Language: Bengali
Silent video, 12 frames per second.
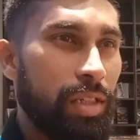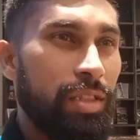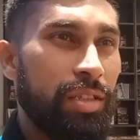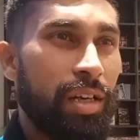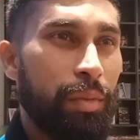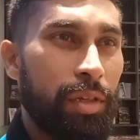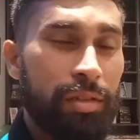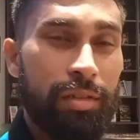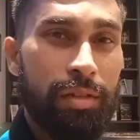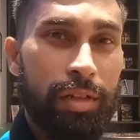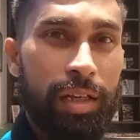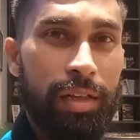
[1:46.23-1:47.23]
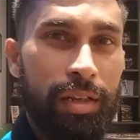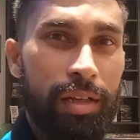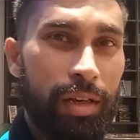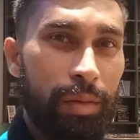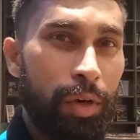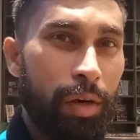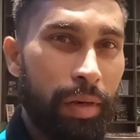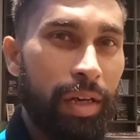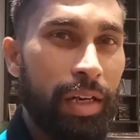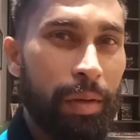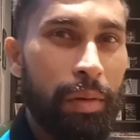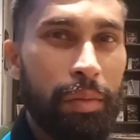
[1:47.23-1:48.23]
তিন চার বছর ধরেই
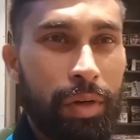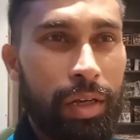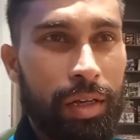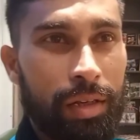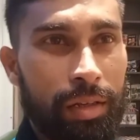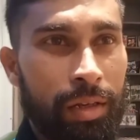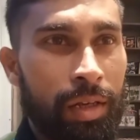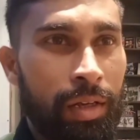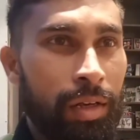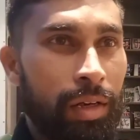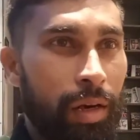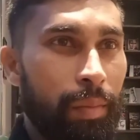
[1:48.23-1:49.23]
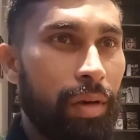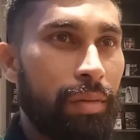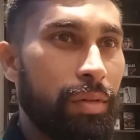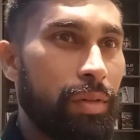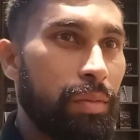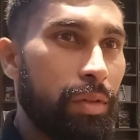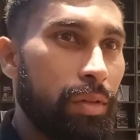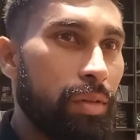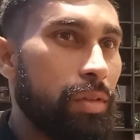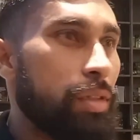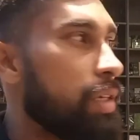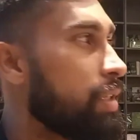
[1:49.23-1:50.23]
মহাবাডান নেবে বলে আমার
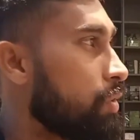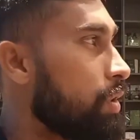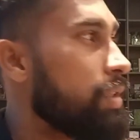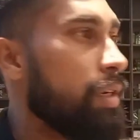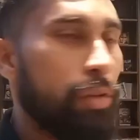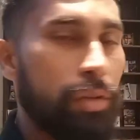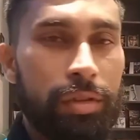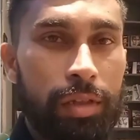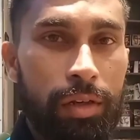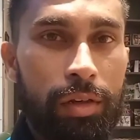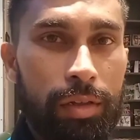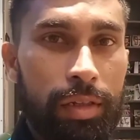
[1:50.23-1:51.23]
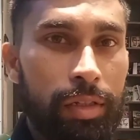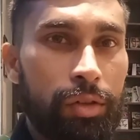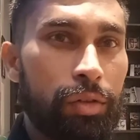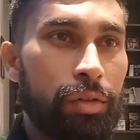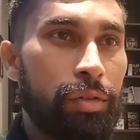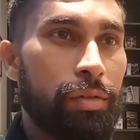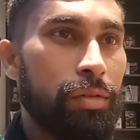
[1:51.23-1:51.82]
সাথে কথা হচ্ছিল কিন্তু